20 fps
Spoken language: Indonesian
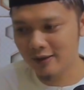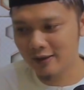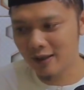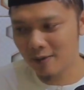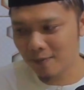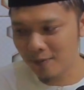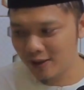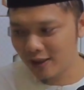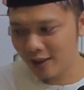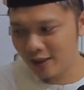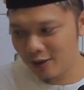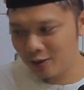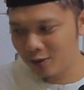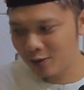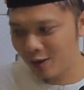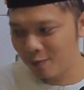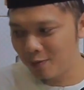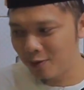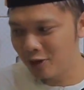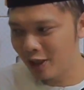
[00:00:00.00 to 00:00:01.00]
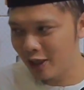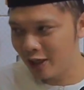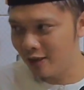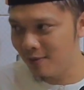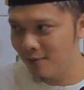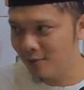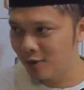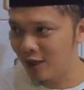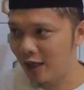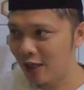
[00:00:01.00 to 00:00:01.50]
tapi saya juga punya
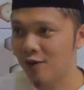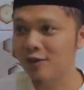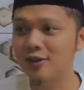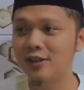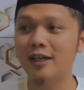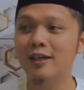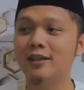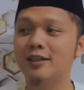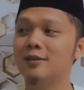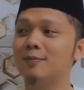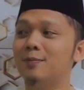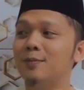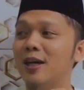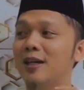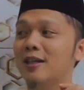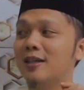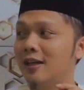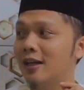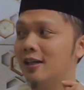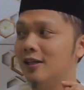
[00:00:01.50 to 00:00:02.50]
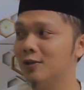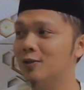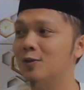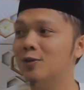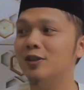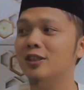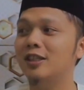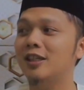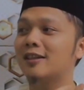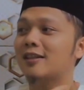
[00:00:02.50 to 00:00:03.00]
ilmu kalau saya sebarkan
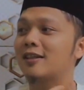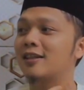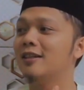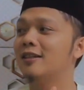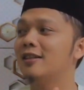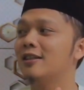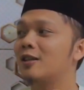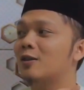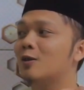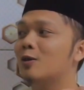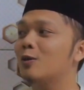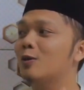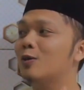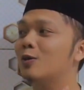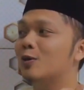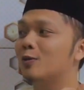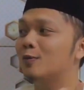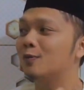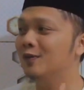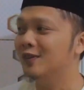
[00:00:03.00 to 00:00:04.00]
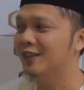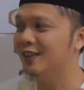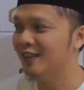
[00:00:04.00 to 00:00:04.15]
kutiat hadhil hukum